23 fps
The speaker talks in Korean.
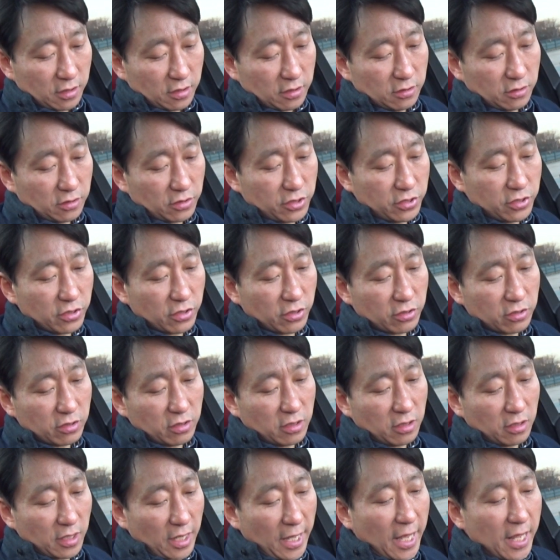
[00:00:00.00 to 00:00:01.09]
그
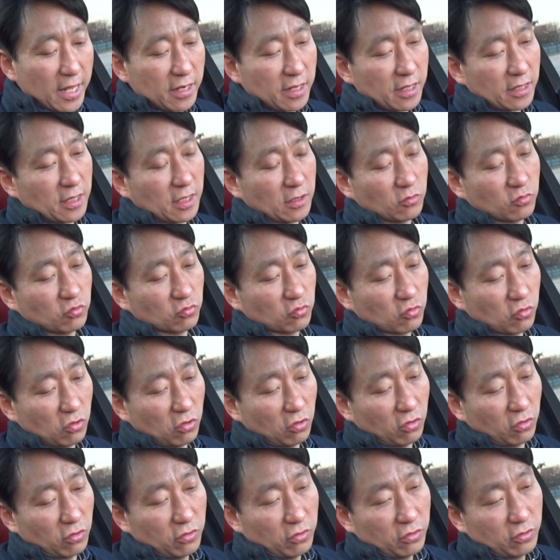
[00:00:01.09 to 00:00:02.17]
기어를 N에다 두고
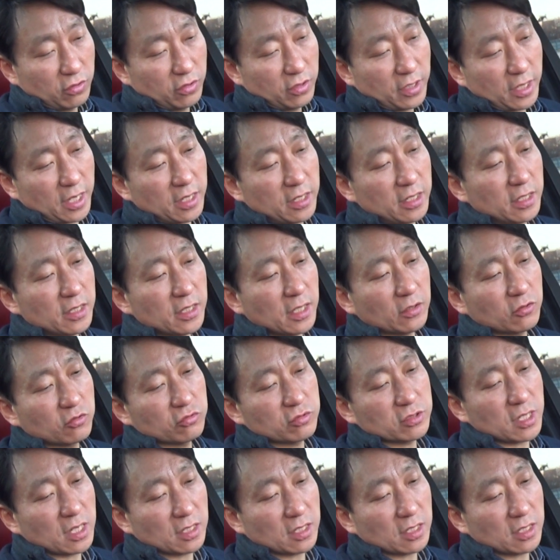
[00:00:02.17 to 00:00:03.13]
N에다 둔